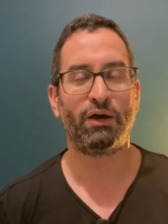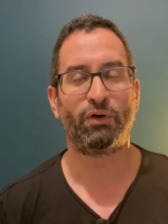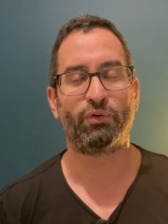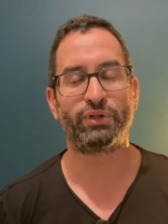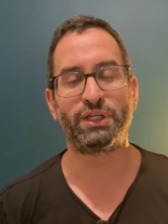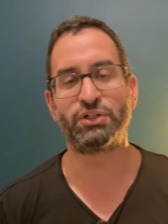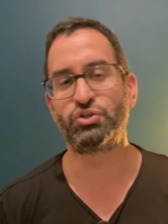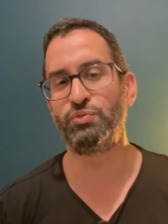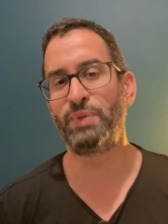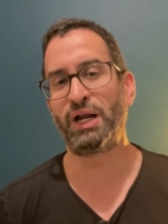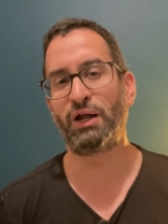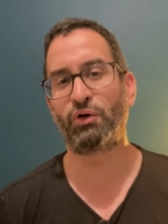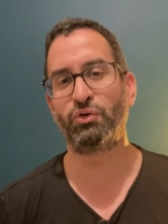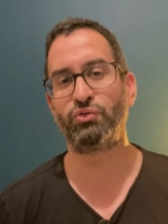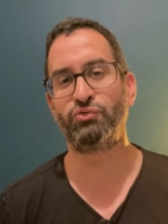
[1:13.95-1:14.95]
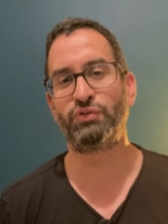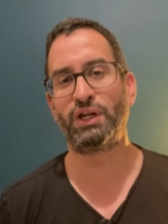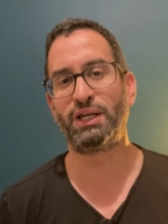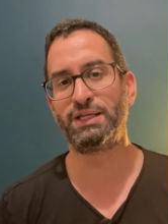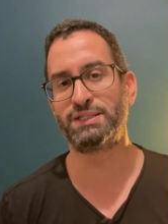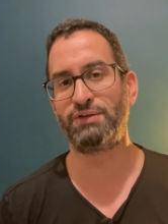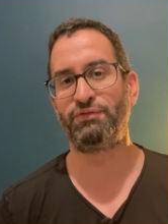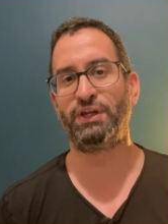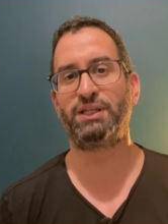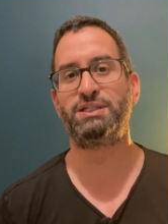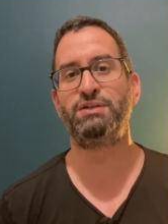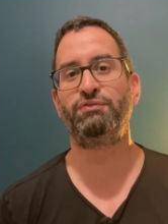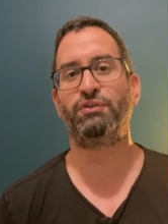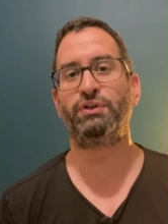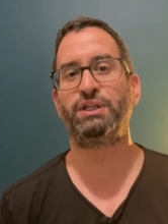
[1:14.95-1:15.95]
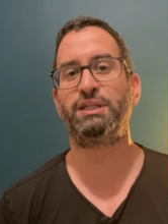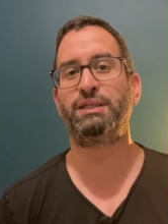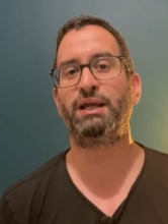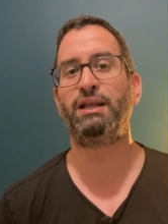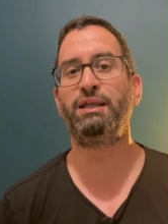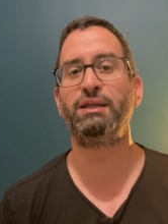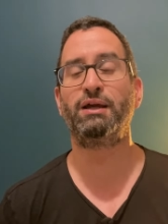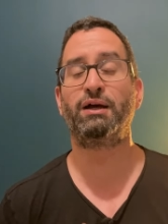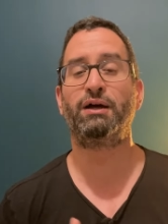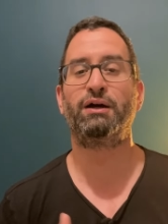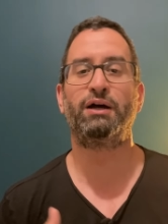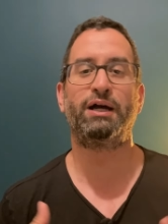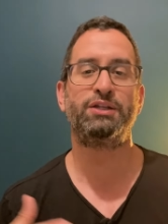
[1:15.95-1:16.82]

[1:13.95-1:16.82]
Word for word: On a du mal à renouveler les effectifs en Italie. Hein.